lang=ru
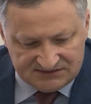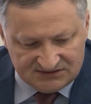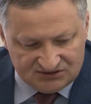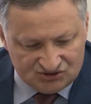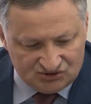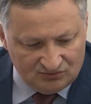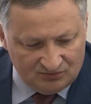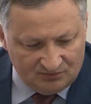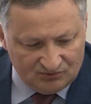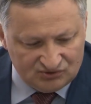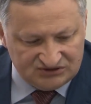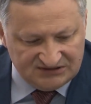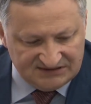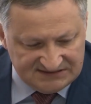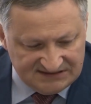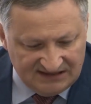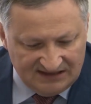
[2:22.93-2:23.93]
что по
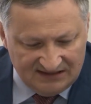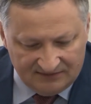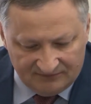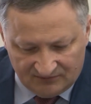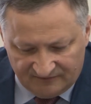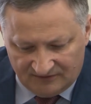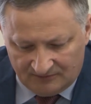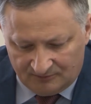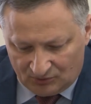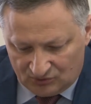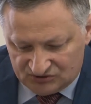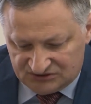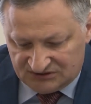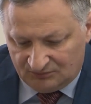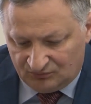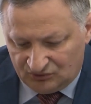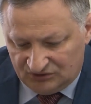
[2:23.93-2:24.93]
социальным
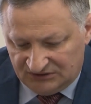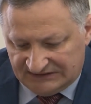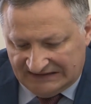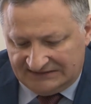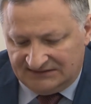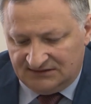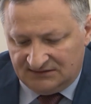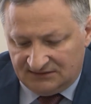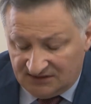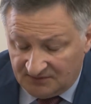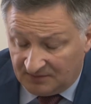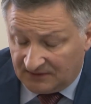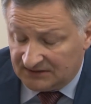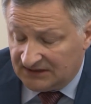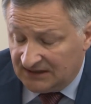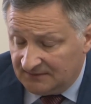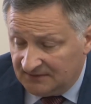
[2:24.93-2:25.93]
вопросам будет один
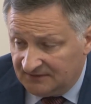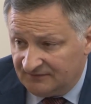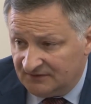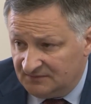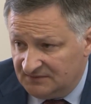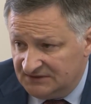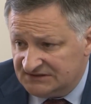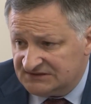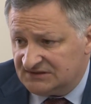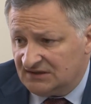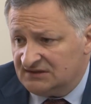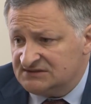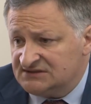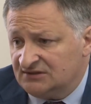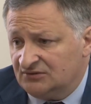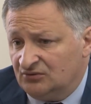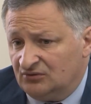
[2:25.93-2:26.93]
департамент в
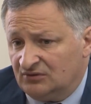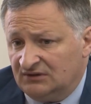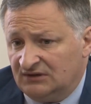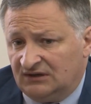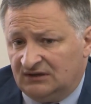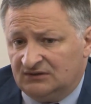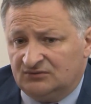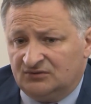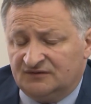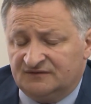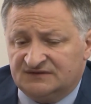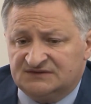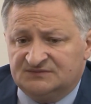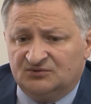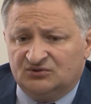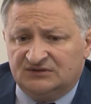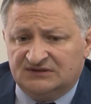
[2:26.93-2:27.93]
администрации города, который
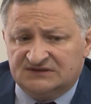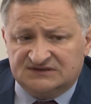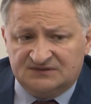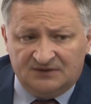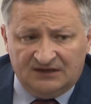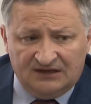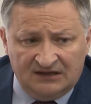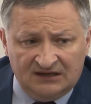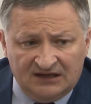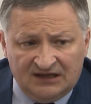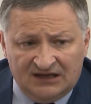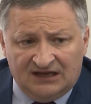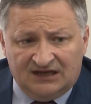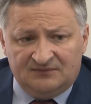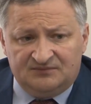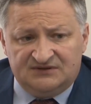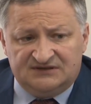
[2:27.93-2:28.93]
возьмет на себя
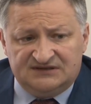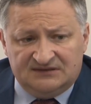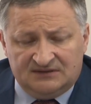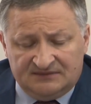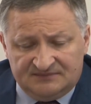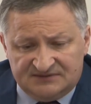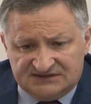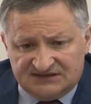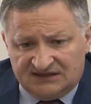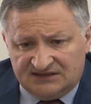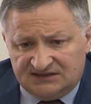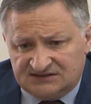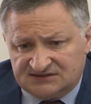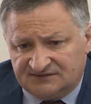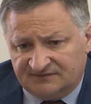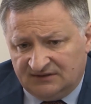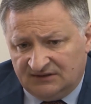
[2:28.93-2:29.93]

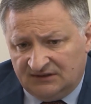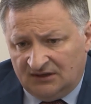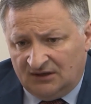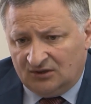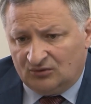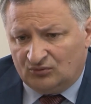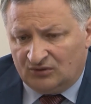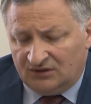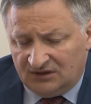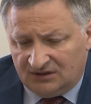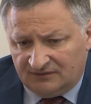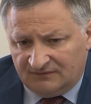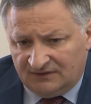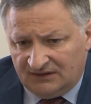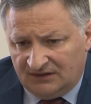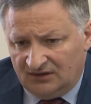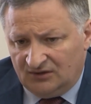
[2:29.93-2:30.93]
обязательства
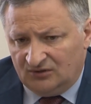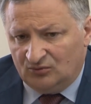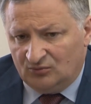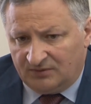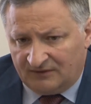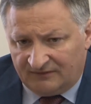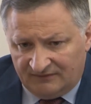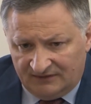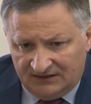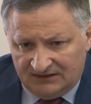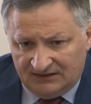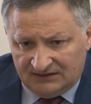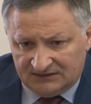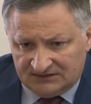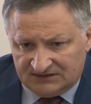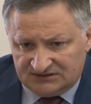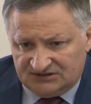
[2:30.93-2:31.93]
курирования и
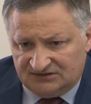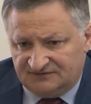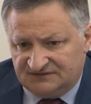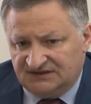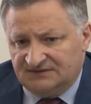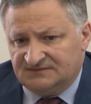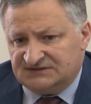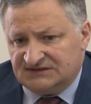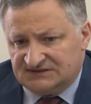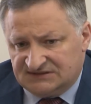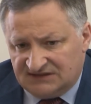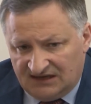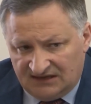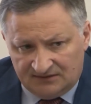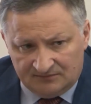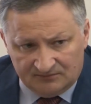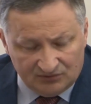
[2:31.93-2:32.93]
управления значит, всем
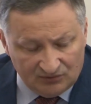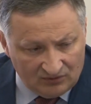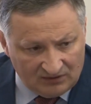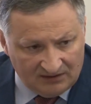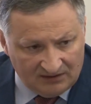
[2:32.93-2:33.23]
социальным блоком.